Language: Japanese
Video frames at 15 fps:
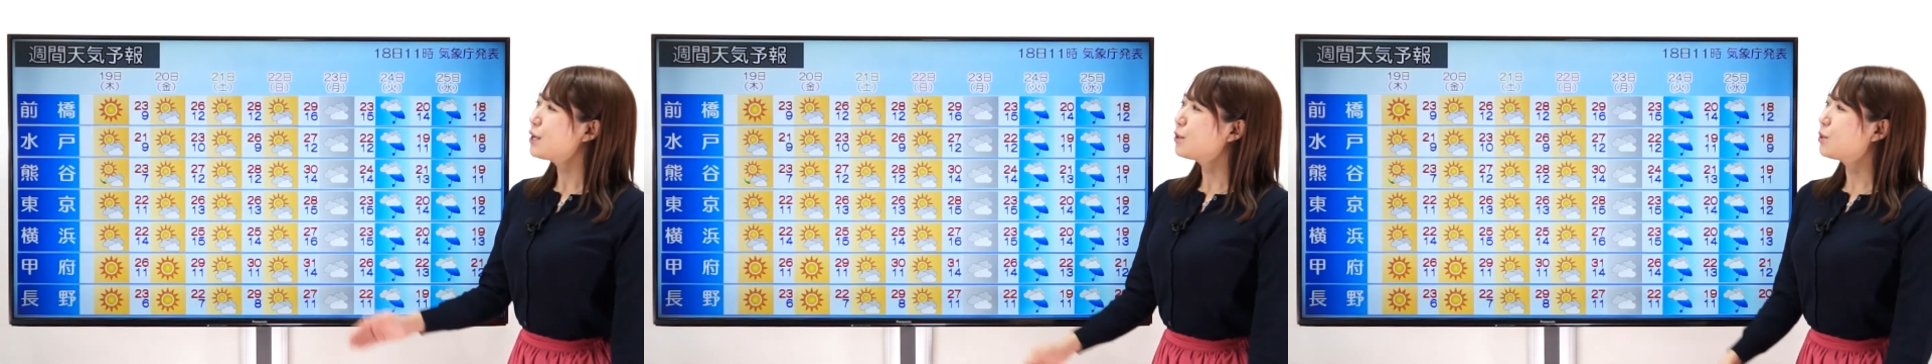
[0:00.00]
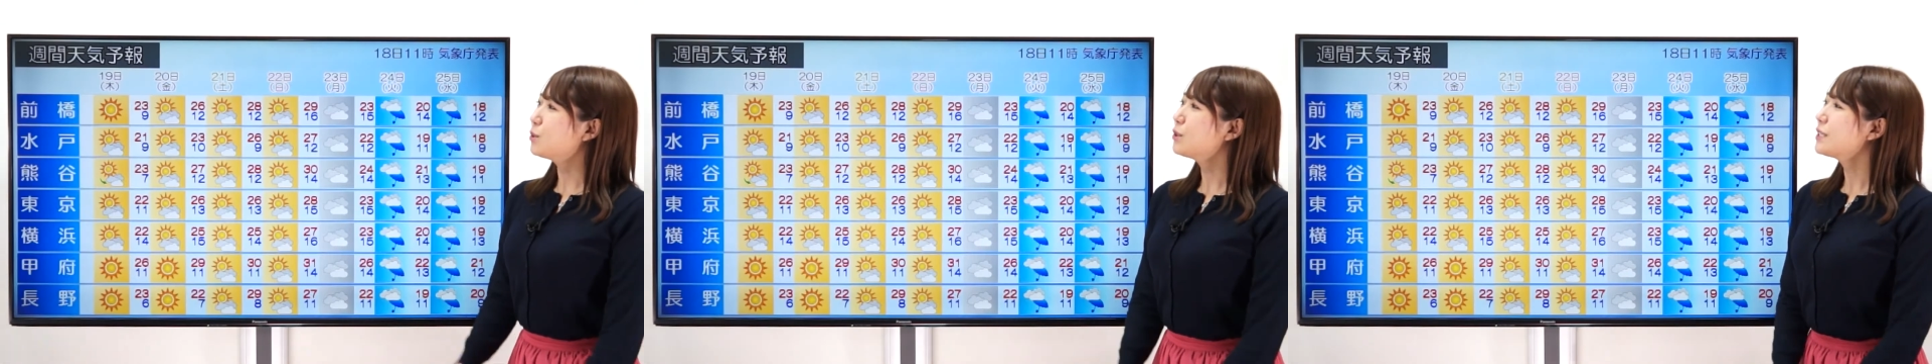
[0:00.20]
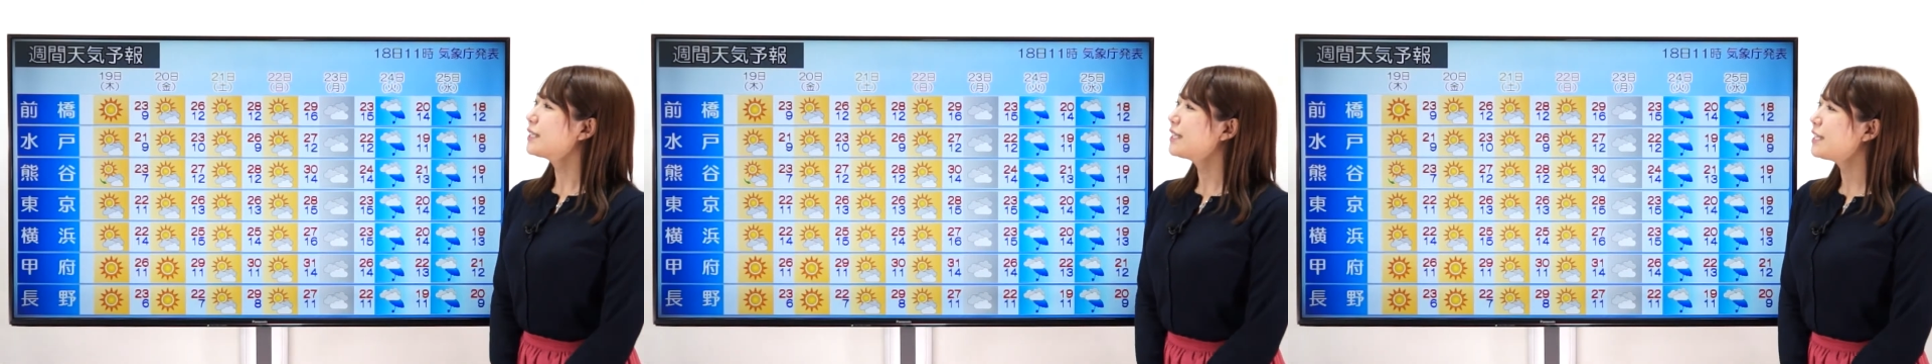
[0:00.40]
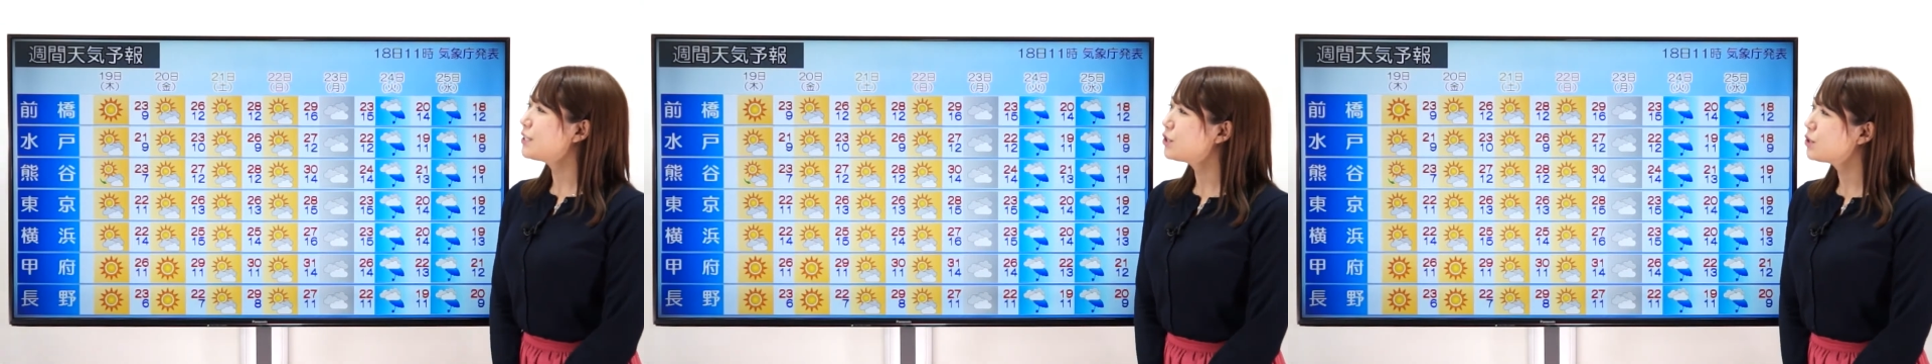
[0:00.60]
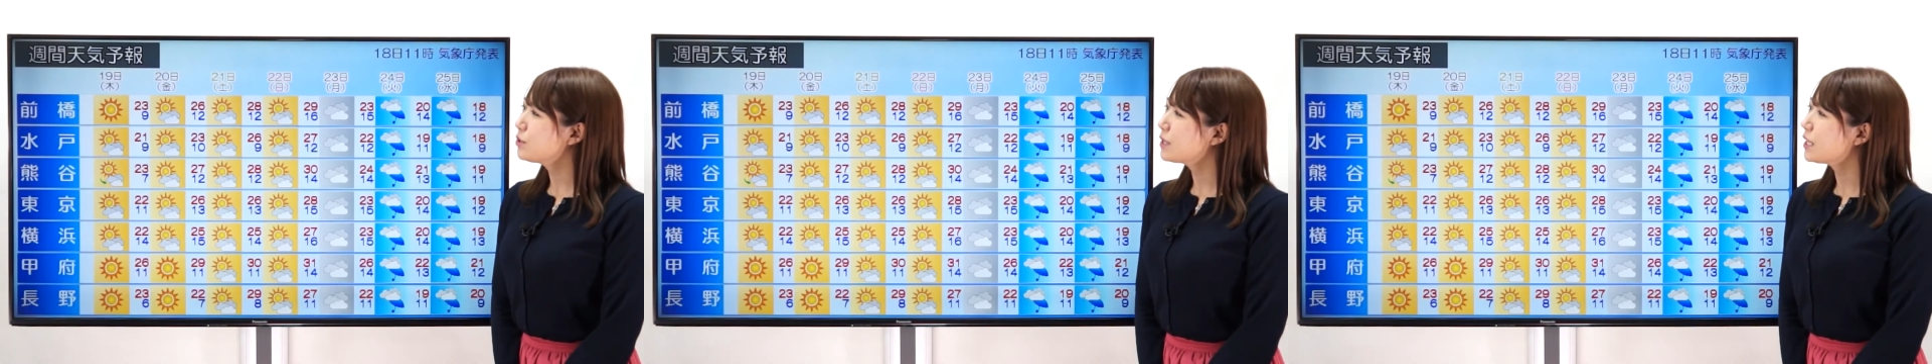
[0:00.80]
この先いっ
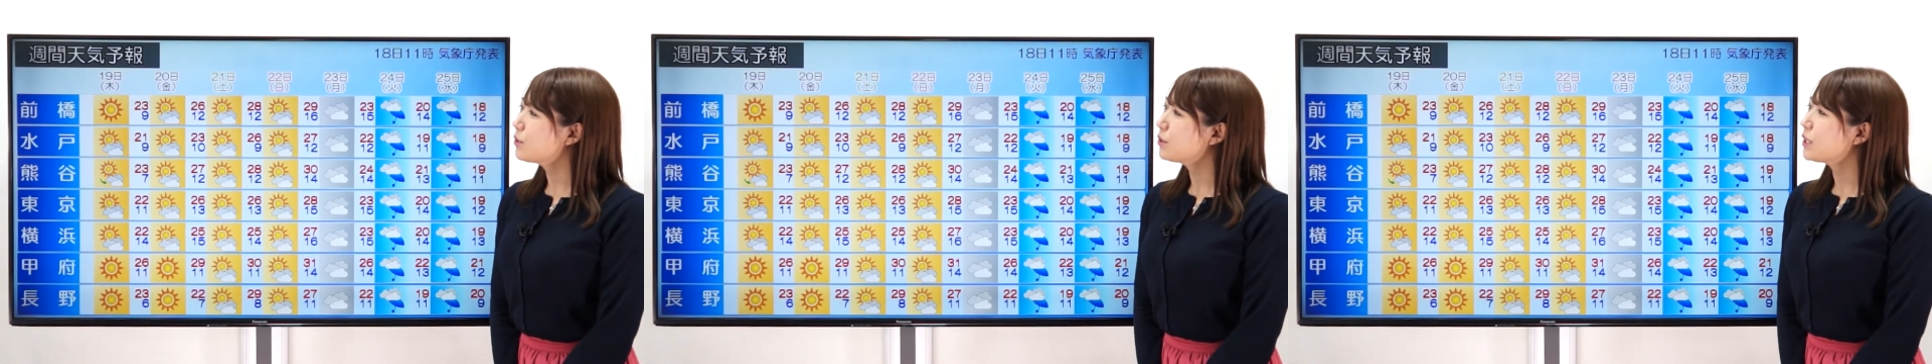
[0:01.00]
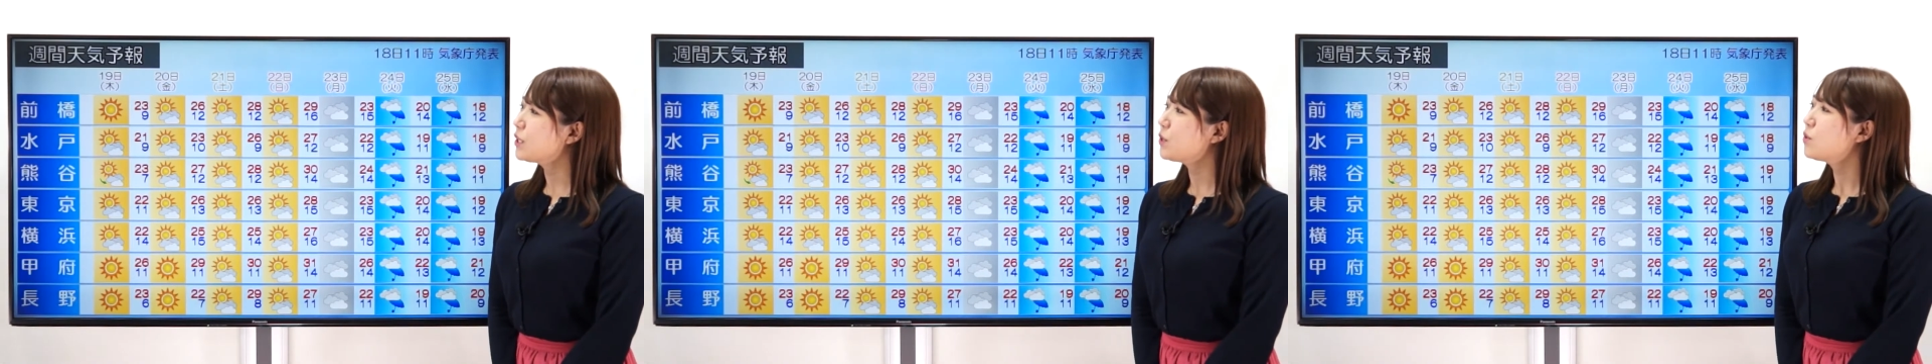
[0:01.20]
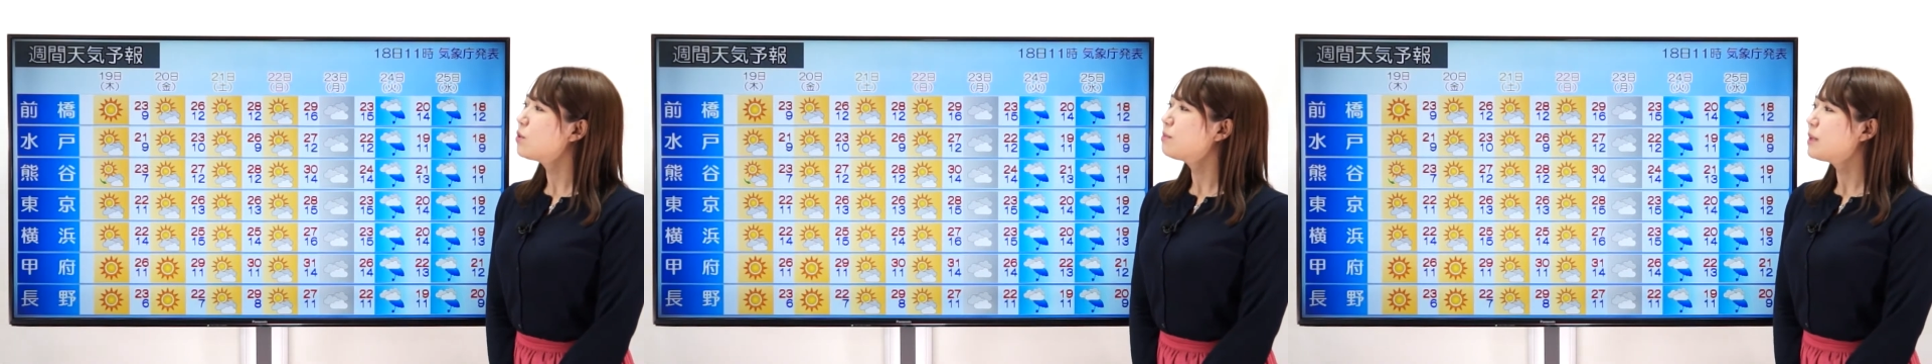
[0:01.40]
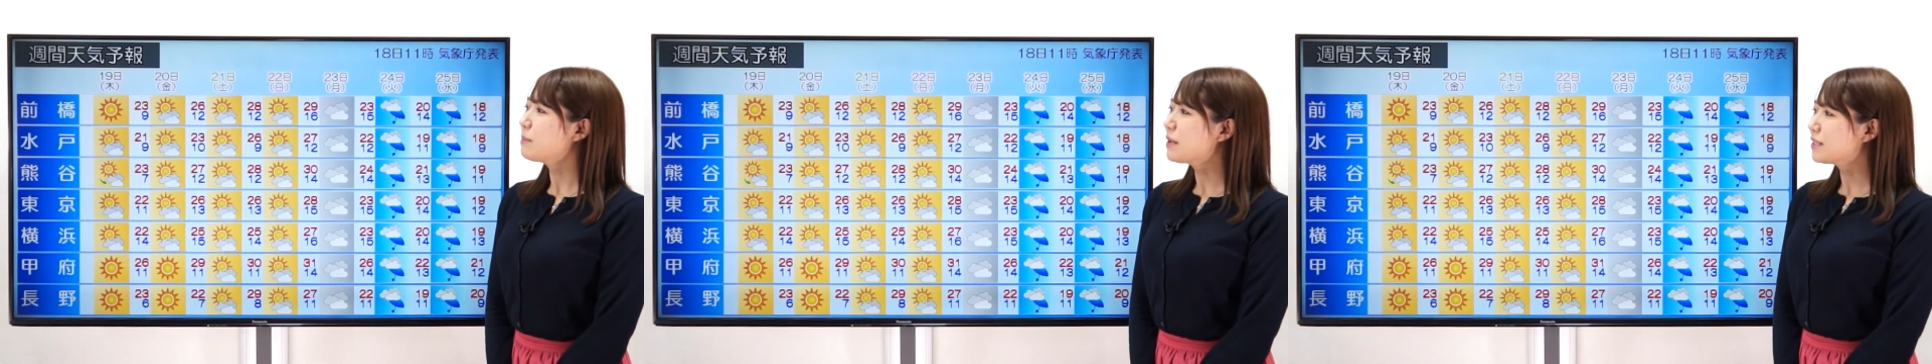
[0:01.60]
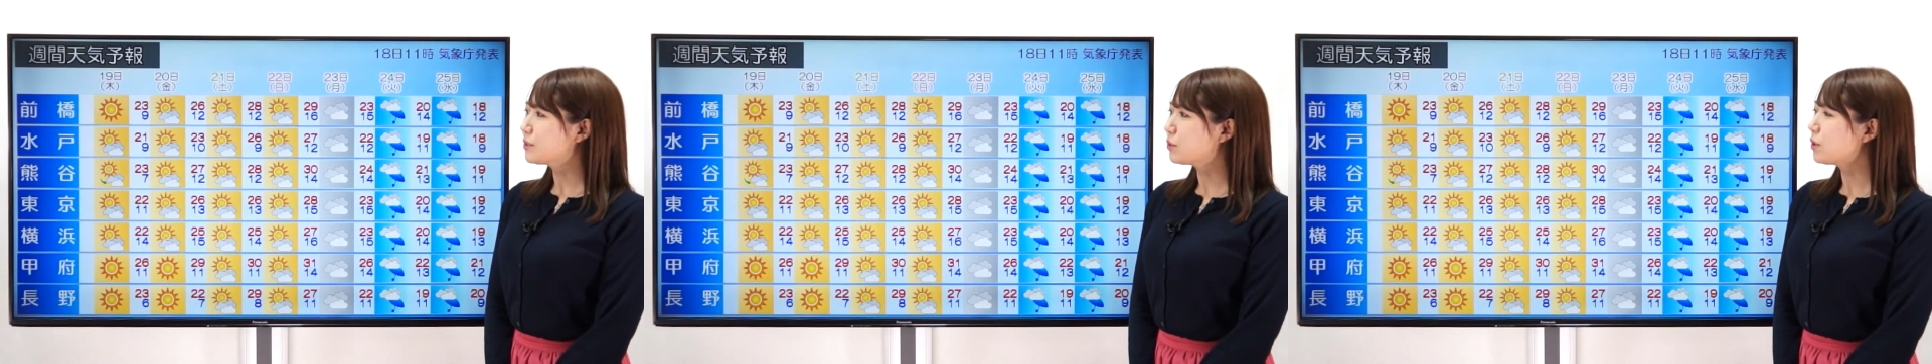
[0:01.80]
しゅうかんの気温を見ます